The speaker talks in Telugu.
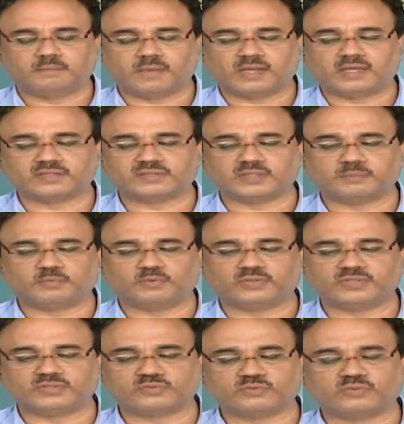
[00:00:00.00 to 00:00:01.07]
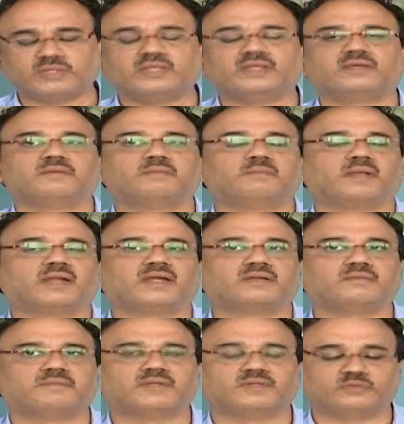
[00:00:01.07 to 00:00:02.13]
బాగా సపోర్ట్ తీసుకొని
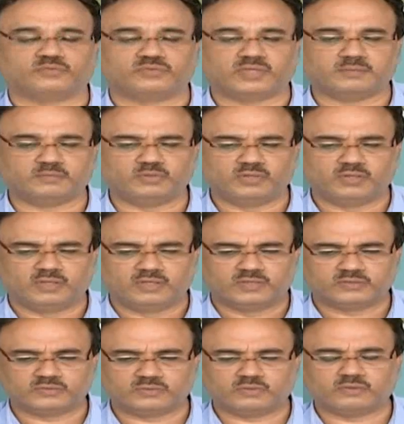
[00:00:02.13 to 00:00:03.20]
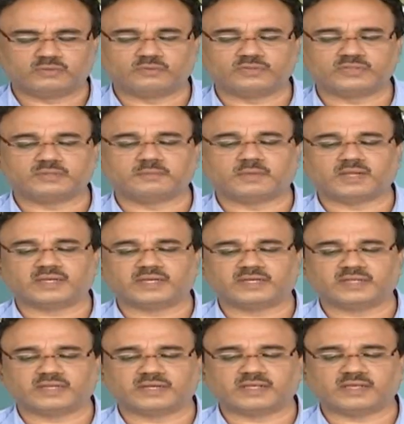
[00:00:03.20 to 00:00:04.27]
పెరగటం మనం చూస్తున్నాము సో కొంచెం
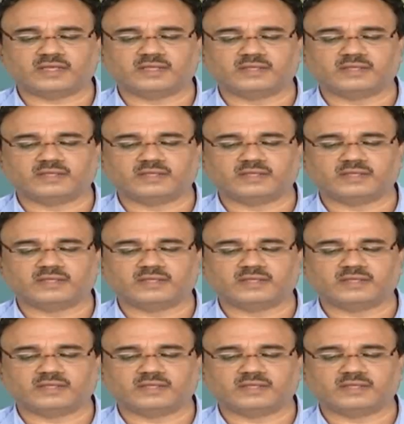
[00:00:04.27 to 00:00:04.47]
మార్కెట్ కనుక